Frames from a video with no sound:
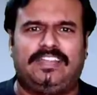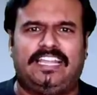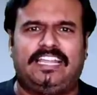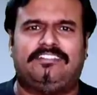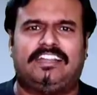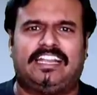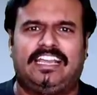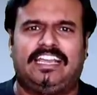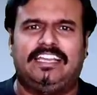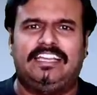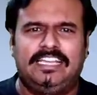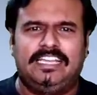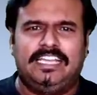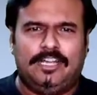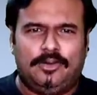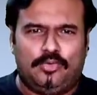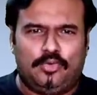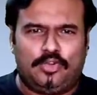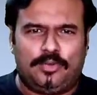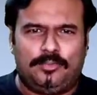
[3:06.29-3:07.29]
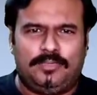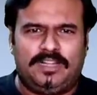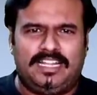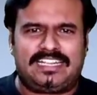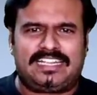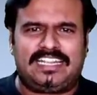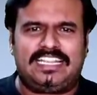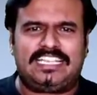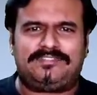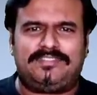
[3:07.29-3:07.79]
ஒரு ஃபீலே வரல ஒரு
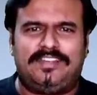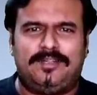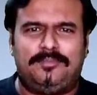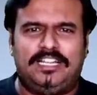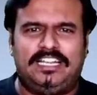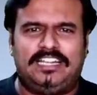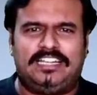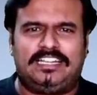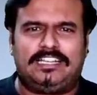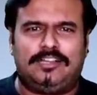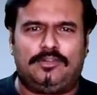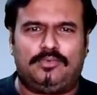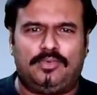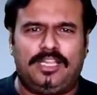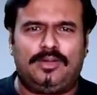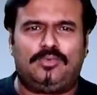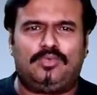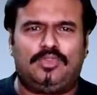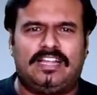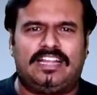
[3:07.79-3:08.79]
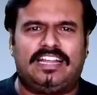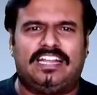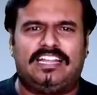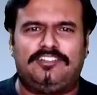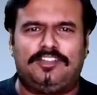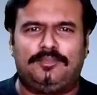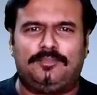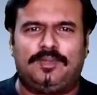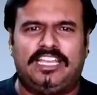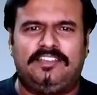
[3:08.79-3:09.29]
மிடில் கிளாஸ் ஃபேமிலியில் இருக்கக்கூடிய ஒரு
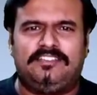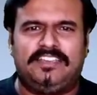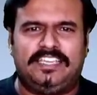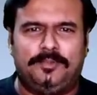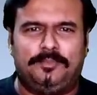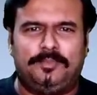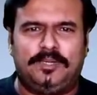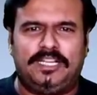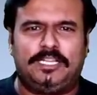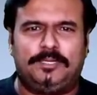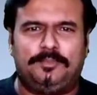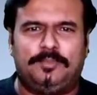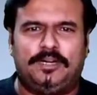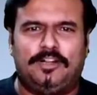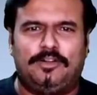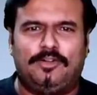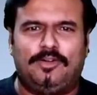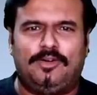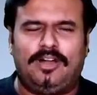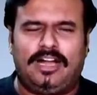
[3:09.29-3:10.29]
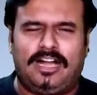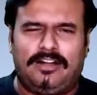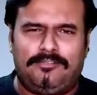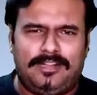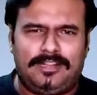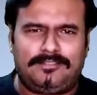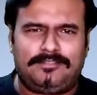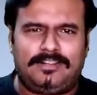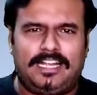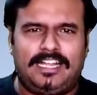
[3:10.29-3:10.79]
கணவன் மனைவி எப்படி இருப்பாங்களோ
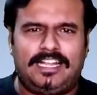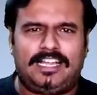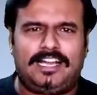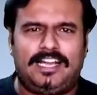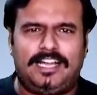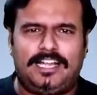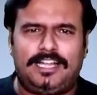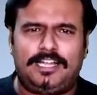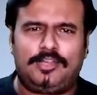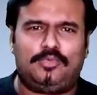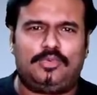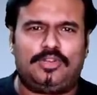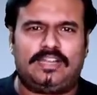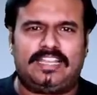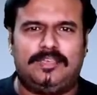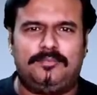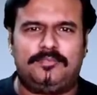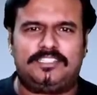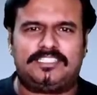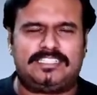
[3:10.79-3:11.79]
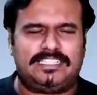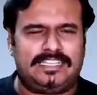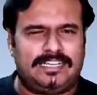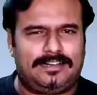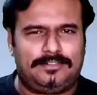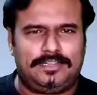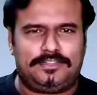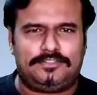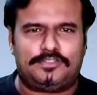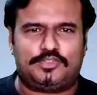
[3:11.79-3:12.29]
அவ்வளவு அழகான ஒரு கெமிஸ்ட்ரி
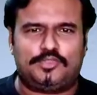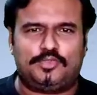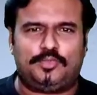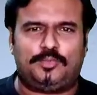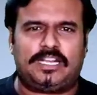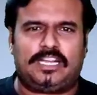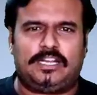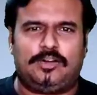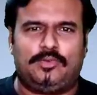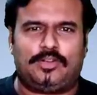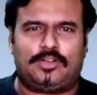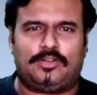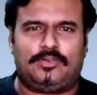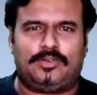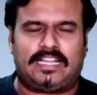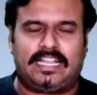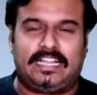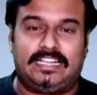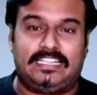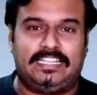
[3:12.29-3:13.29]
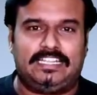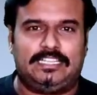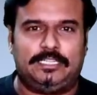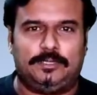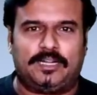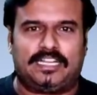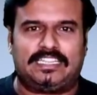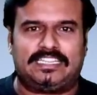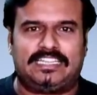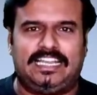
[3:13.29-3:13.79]
அவ்வளவு சூப்பராக ஒர்க் அவுட் ஆகிருந்து
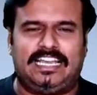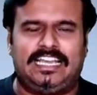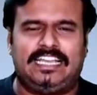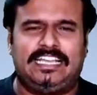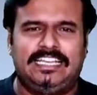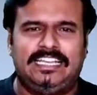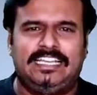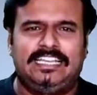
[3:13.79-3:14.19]
அந்த படத்தில்